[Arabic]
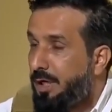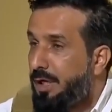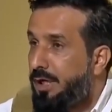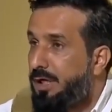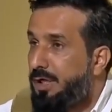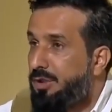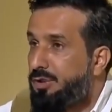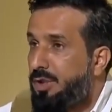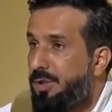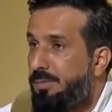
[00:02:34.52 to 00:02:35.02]

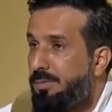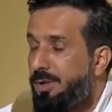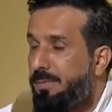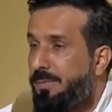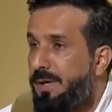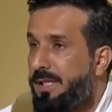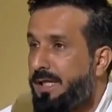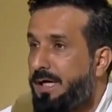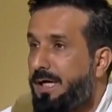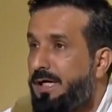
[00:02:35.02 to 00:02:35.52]
ولا
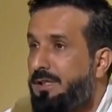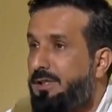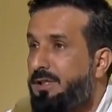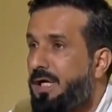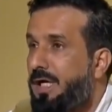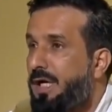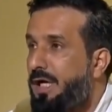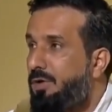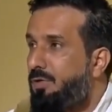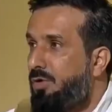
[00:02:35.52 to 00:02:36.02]
يشرب لماذا
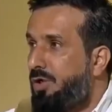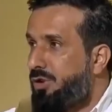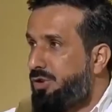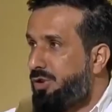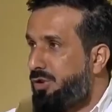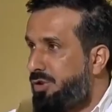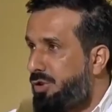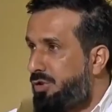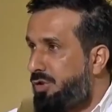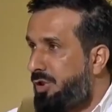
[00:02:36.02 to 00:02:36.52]
حتى لا
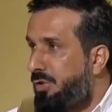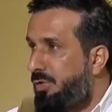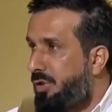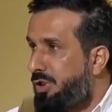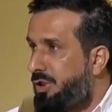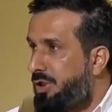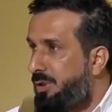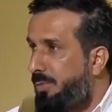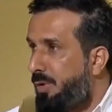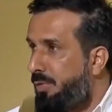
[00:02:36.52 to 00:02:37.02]
ينشط
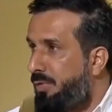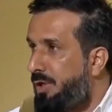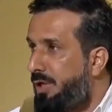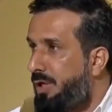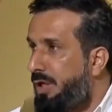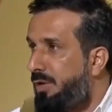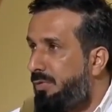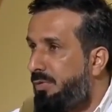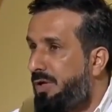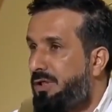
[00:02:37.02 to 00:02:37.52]
الدورة
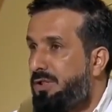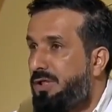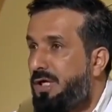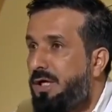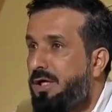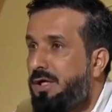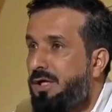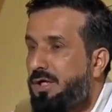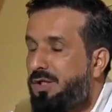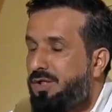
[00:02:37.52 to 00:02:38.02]
الدموية
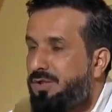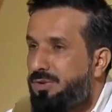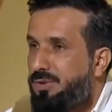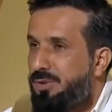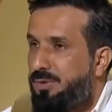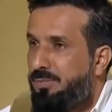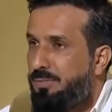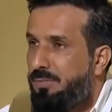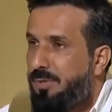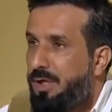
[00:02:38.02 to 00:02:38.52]
ويتحرك
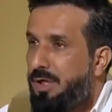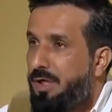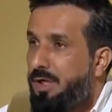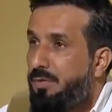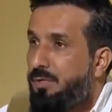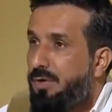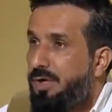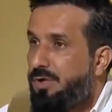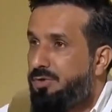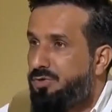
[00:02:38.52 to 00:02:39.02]
السم
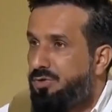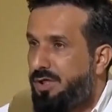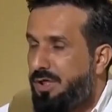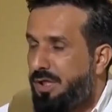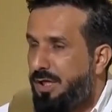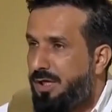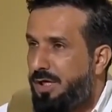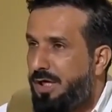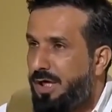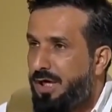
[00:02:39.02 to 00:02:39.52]

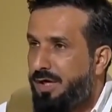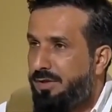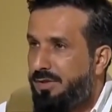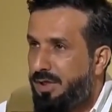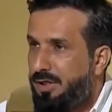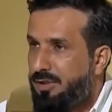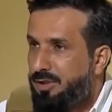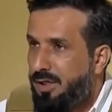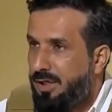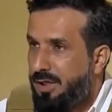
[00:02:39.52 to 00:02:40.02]
ويصل إلى
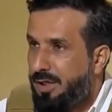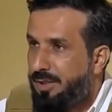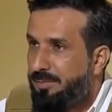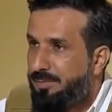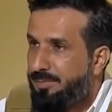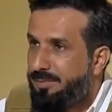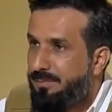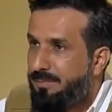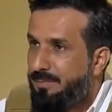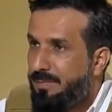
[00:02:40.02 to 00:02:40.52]
عضلة
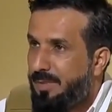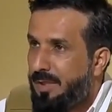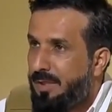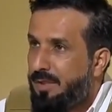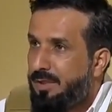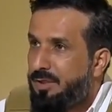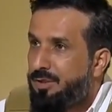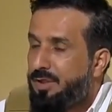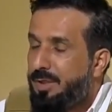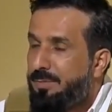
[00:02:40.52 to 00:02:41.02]
القلب
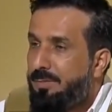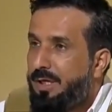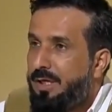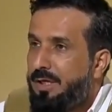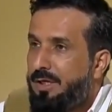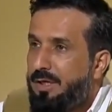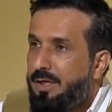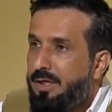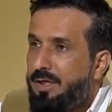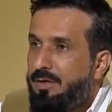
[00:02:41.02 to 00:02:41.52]

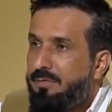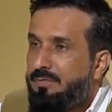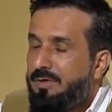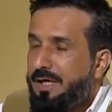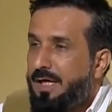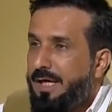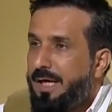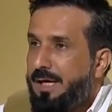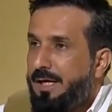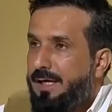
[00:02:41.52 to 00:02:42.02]
طبعا
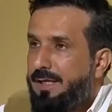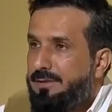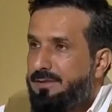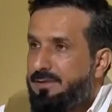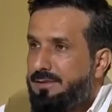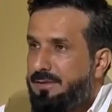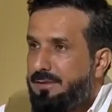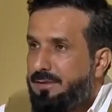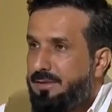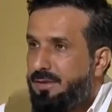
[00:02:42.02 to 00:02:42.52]
في
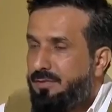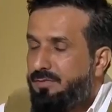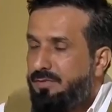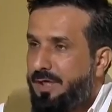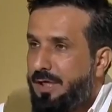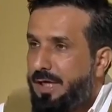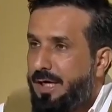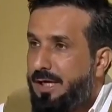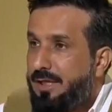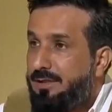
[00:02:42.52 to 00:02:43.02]
حالة
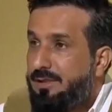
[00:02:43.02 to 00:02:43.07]
في